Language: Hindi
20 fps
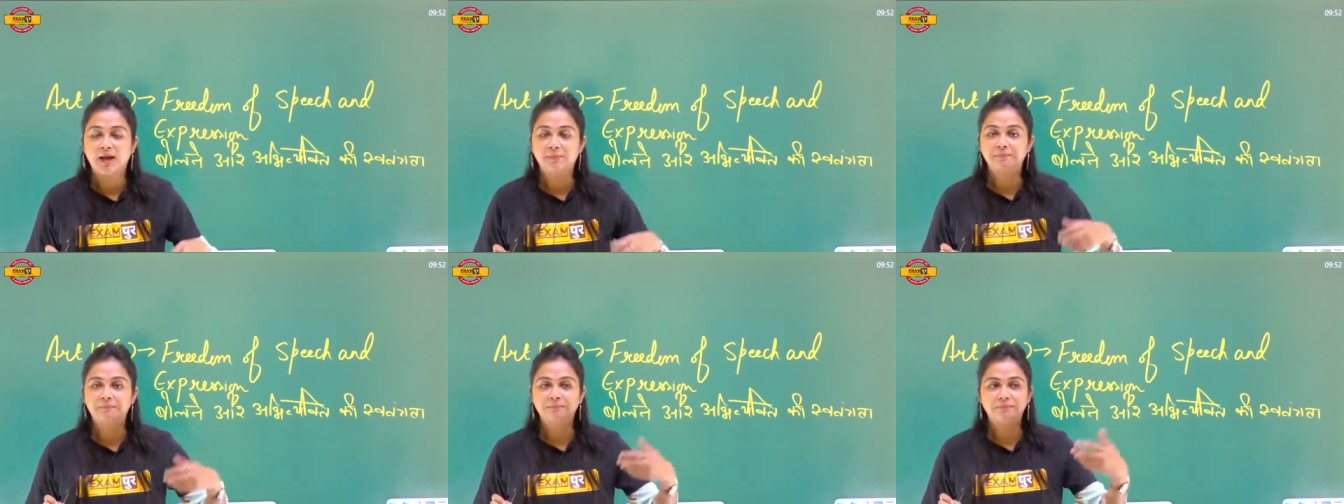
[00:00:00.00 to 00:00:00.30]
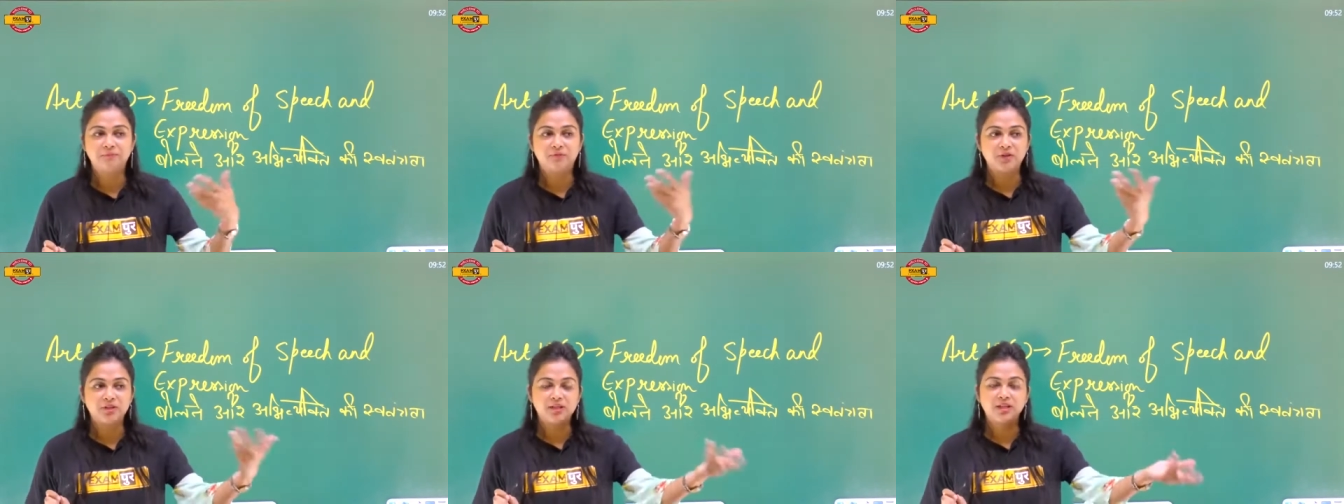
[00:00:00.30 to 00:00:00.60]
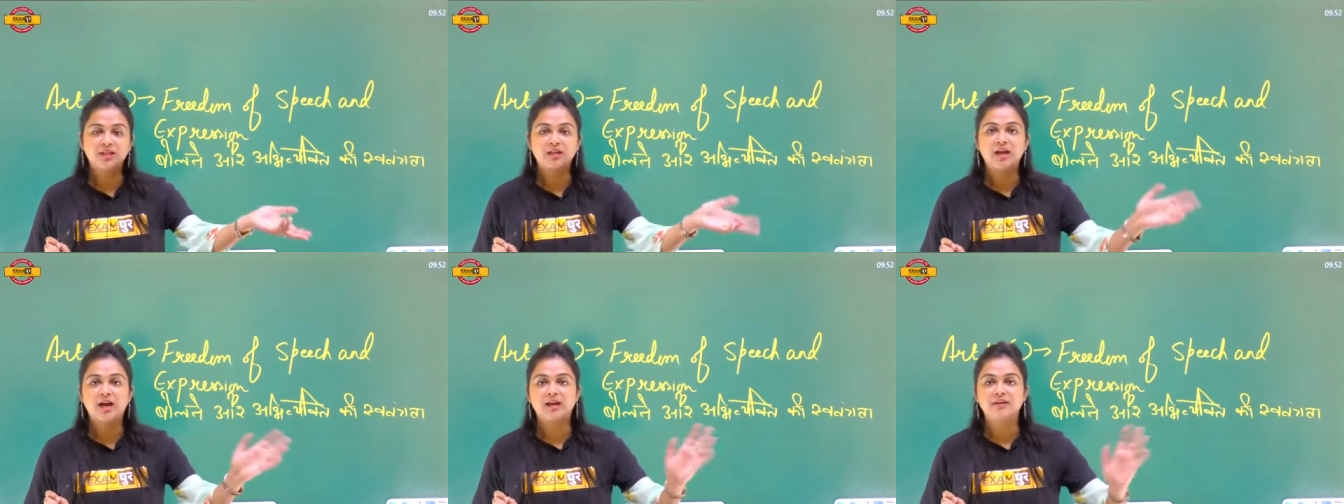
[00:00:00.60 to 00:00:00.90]
आप
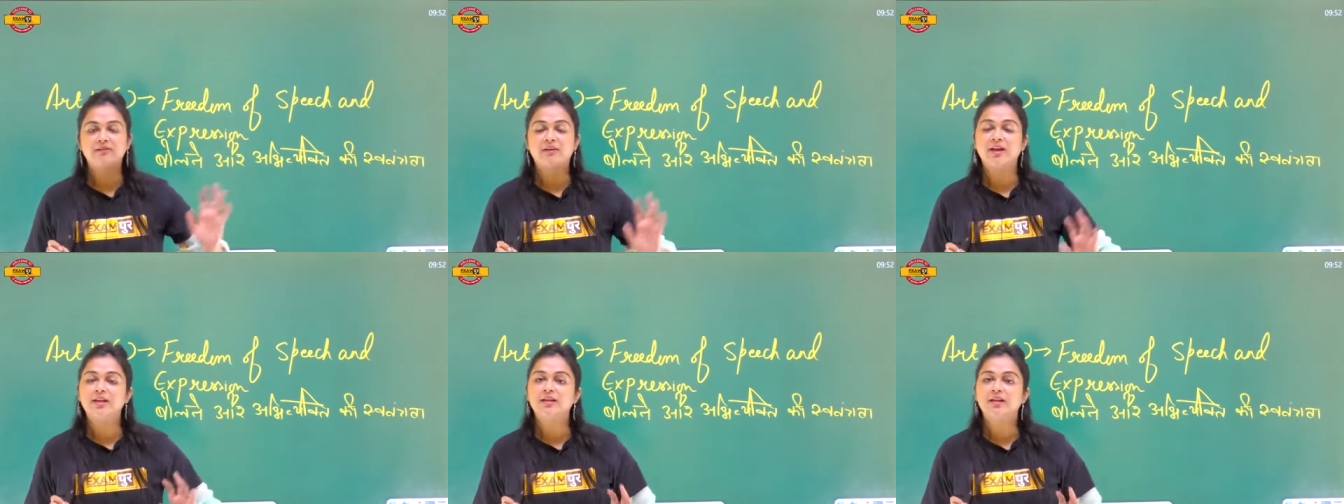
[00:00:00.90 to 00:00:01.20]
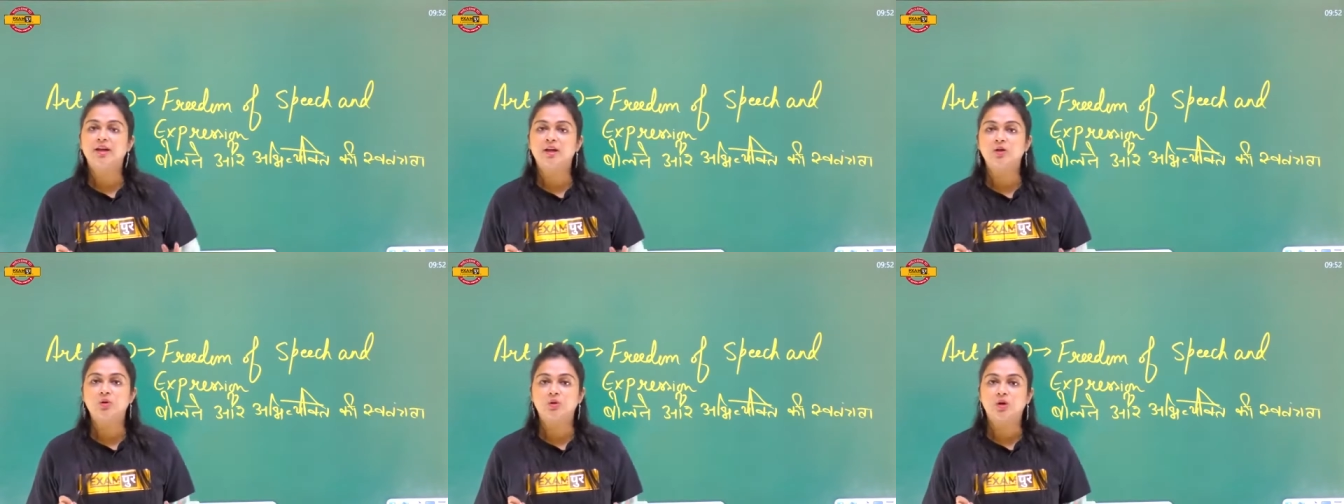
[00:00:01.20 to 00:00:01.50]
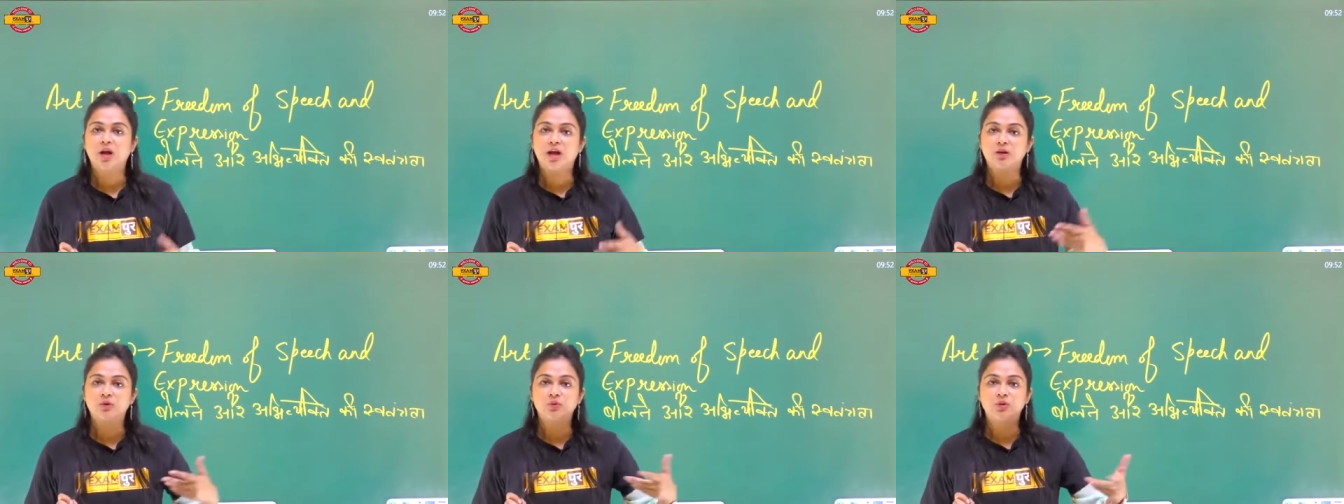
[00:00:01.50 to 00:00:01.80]
विधि कार्रवाई करो
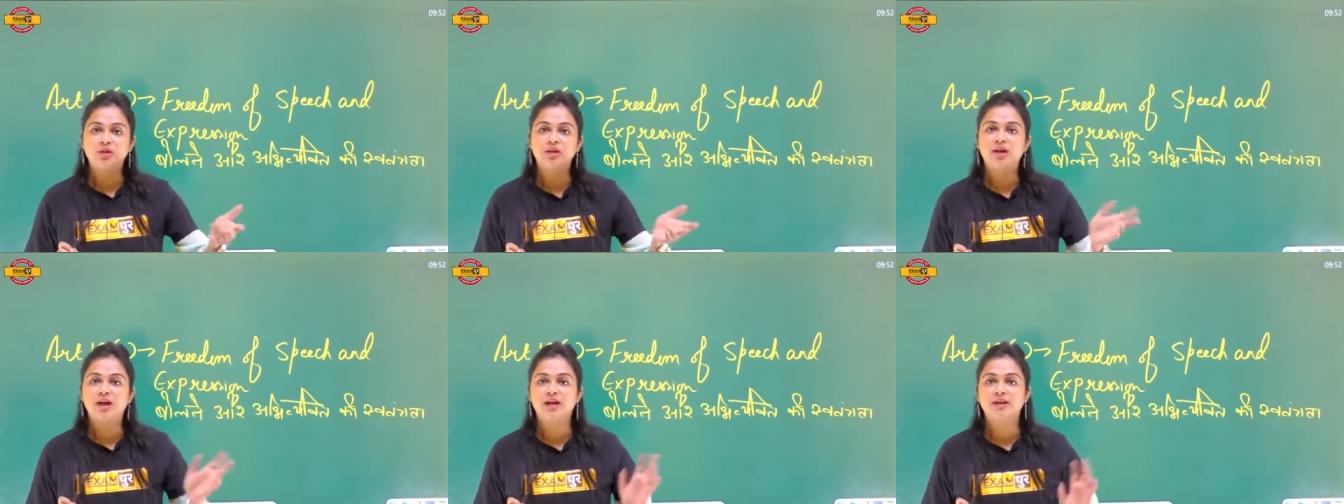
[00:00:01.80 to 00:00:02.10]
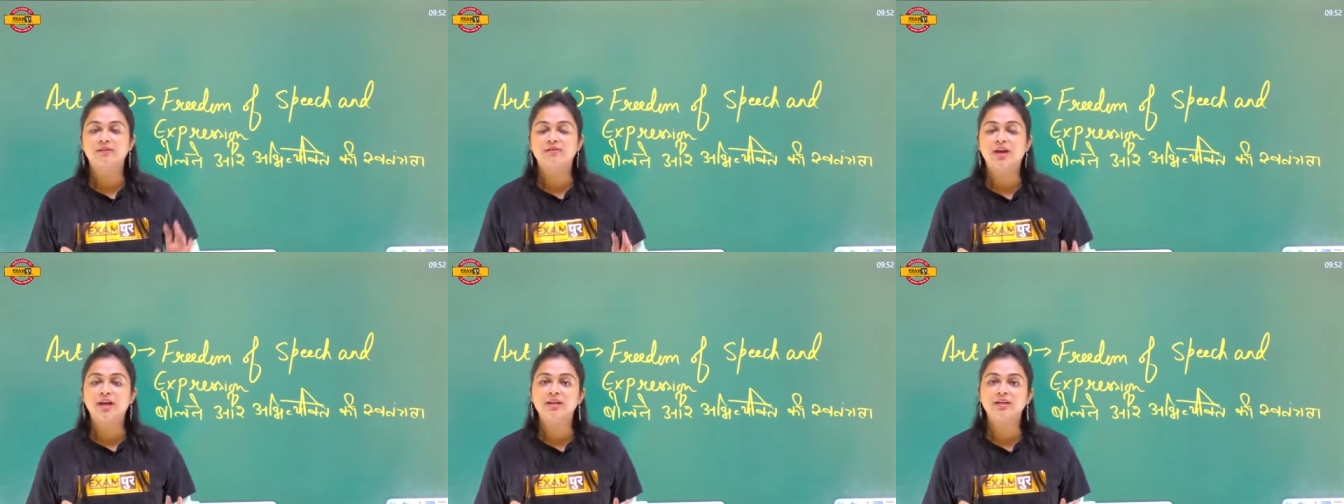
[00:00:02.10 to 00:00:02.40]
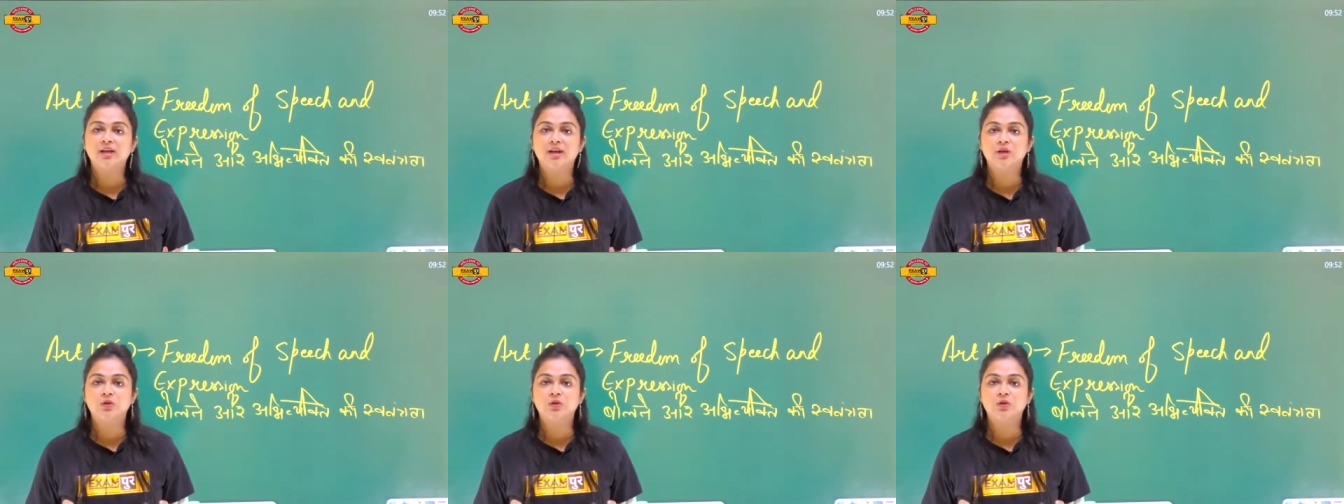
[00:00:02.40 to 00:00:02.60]
कानूनी कार्रवाई